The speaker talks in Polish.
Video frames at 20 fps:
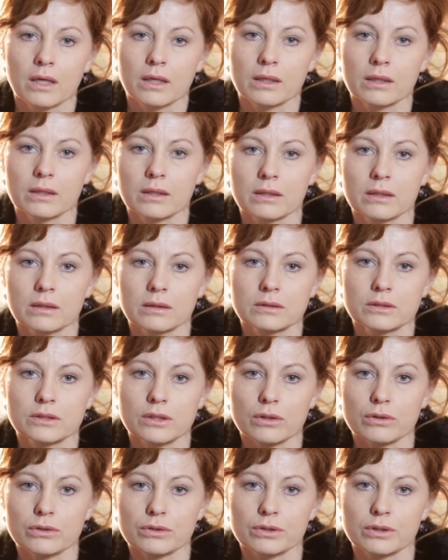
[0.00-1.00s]
E,
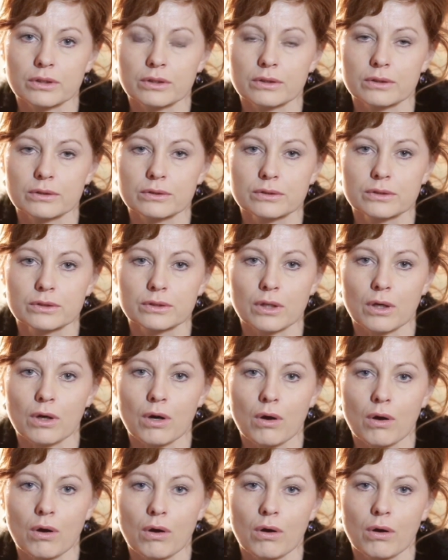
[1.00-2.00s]
coś,
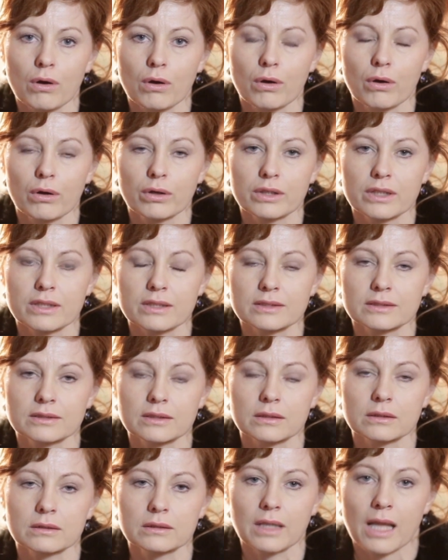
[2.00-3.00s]
co
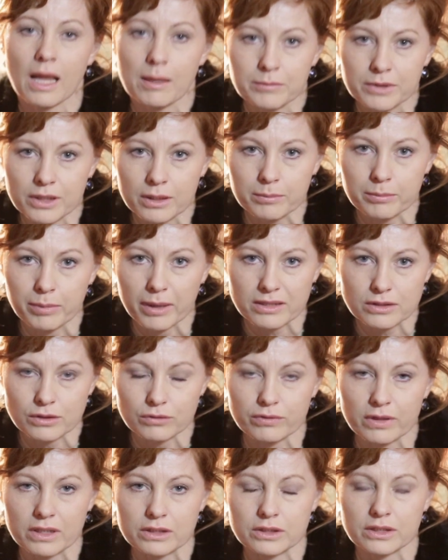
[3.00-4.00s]
jest dla mnie
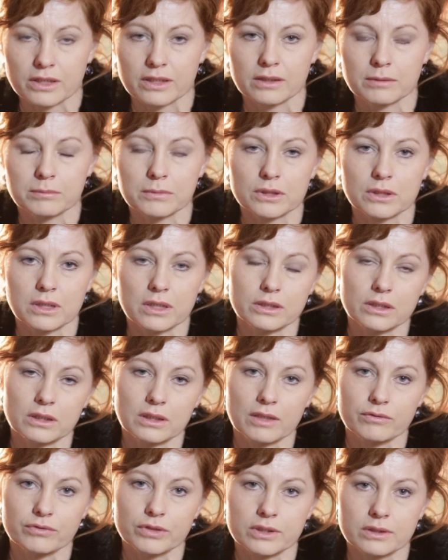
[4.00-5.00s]
bardzo ważne i myślę, że
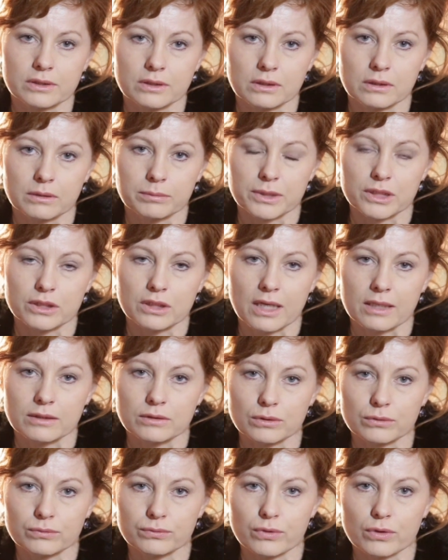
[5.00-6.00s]
dla wszystkich
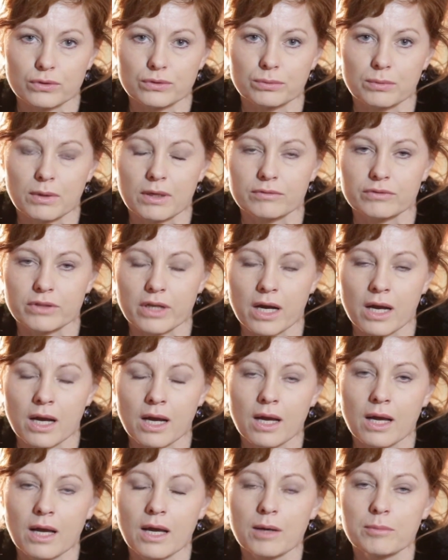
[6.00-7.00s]
mieszkańców Wrocławia
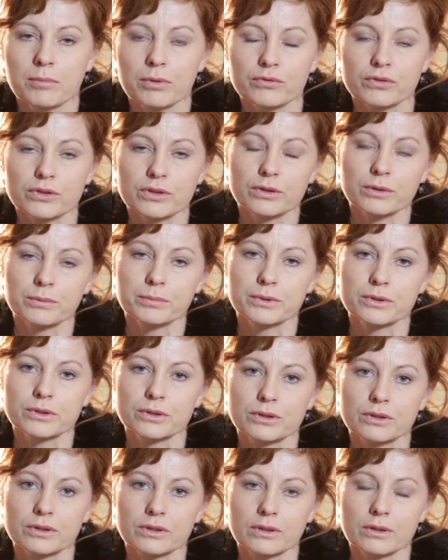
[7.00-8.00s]
powinno
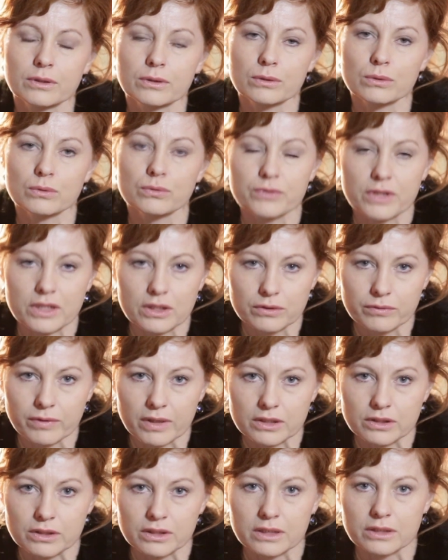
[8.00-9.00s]
być również
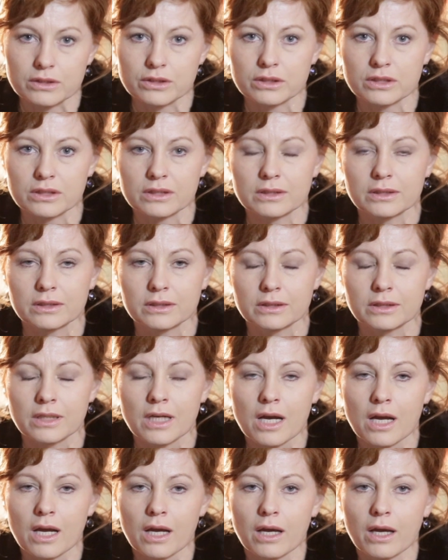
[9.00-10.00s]
ważne, czyli
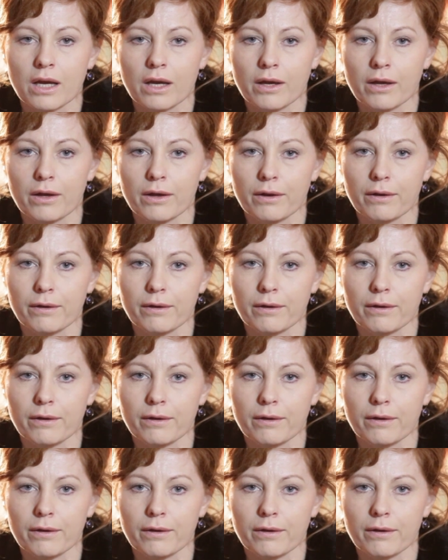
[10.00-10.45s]
e,